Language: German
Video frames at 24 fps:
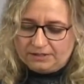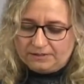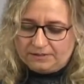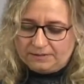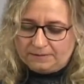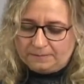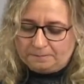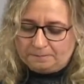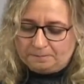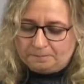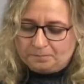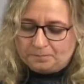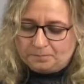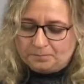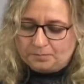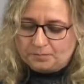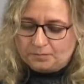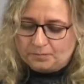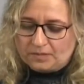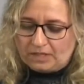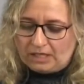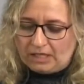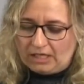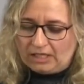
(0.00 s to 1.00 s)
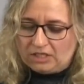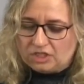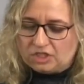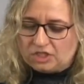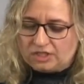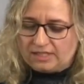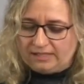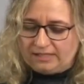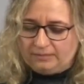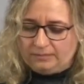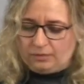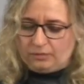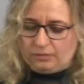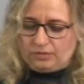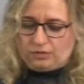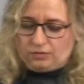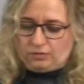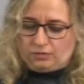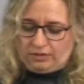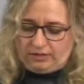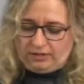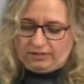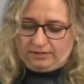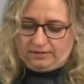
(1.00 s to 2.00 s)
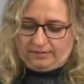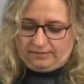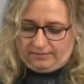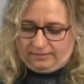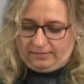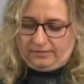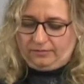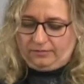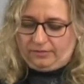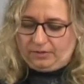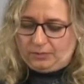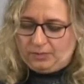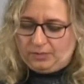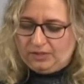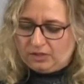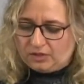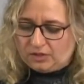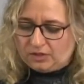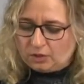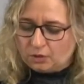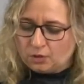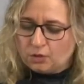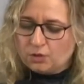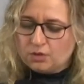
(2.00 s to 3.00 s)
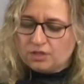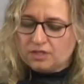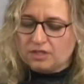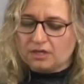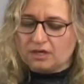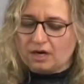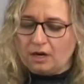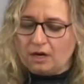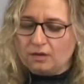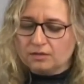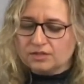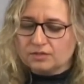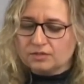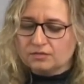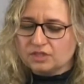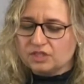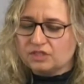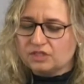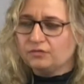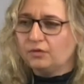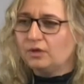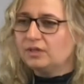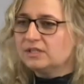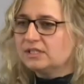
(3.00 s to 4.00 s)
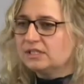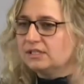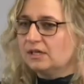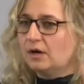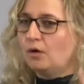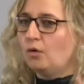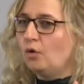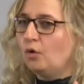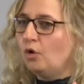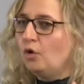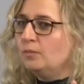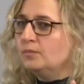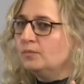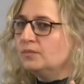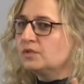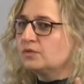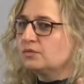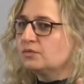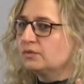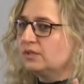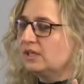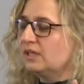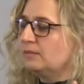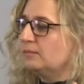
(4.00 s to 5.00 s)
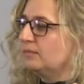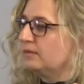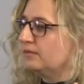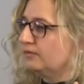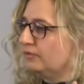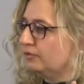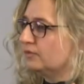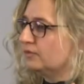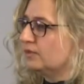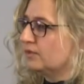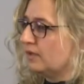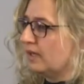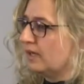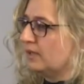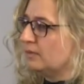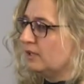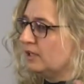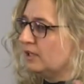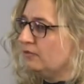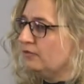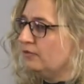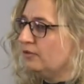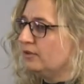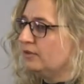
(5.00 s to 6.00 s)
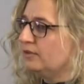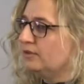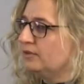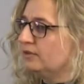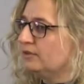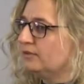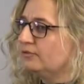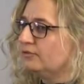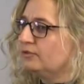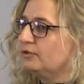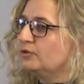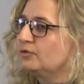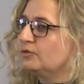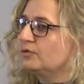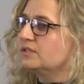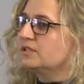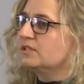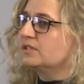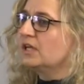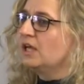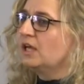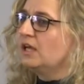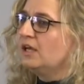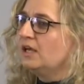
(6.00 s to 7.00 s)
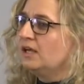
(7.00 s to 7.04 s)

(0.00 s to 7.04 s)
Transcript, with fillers: Ähm, ich stand bei uns so in, ich bin aus der Küche raus und ich wollte nach oben zu, jemand, von, zu einem Kind von, von uns,